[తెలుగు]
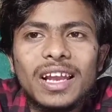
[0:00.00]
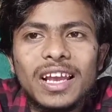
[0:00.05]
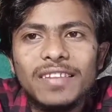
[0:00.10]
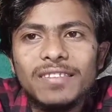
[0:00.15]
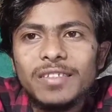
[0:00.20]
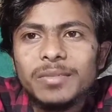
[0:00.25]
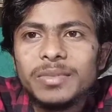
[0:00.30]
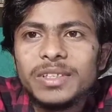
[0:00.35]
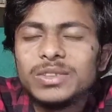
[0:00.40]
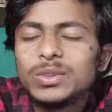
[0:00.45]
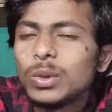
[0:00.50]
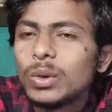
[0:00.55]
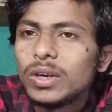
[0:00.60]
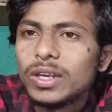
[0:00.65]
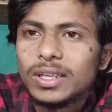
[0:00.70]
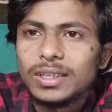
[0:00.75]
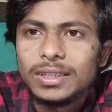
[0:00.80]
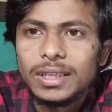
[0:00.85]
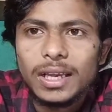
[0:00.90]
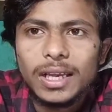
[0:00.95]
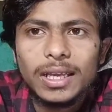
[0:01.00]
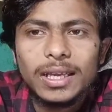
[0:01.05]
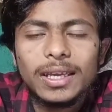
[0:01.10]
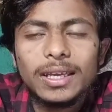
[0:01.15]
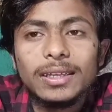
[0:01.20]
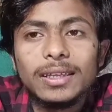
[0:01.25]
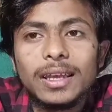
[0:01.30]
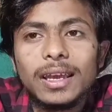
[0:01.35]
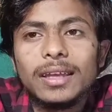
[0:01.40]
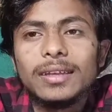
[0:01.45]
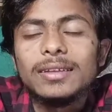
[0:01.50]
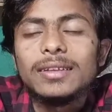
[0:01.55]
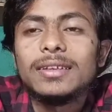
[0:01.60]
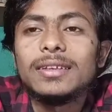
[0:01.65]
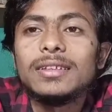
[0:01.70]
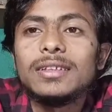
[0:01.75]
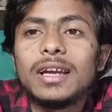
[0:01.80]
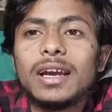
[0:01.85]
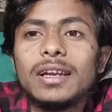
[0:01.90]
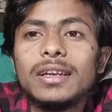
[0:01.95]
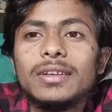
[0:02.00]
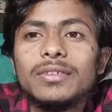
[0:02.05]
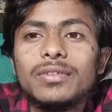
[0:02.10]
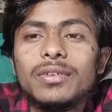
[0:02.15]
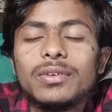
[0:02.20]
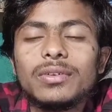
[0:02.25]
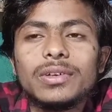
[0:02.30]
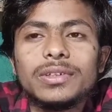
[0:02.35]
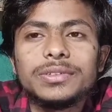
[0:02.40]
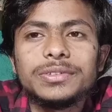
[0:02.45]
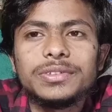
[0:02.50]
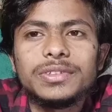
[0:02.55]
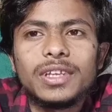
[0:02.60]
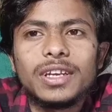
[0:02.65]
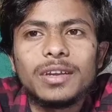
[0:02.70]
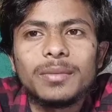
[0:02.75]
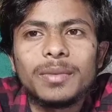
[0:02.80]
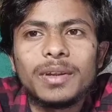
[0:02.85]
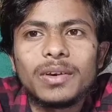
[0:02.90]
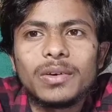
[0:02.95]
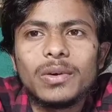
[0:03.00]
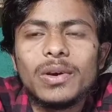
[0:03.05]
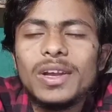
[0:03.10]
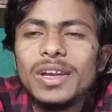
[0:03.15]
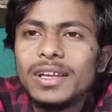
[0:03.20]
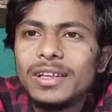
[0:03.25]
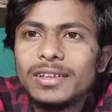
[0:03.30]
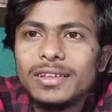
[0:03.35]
లైవ్ ఇమేజ్ ఒకటైతే లీక్ అయితే అయింది అండ్ ఈ ఫోన్ వచ్చేసరికి మనకు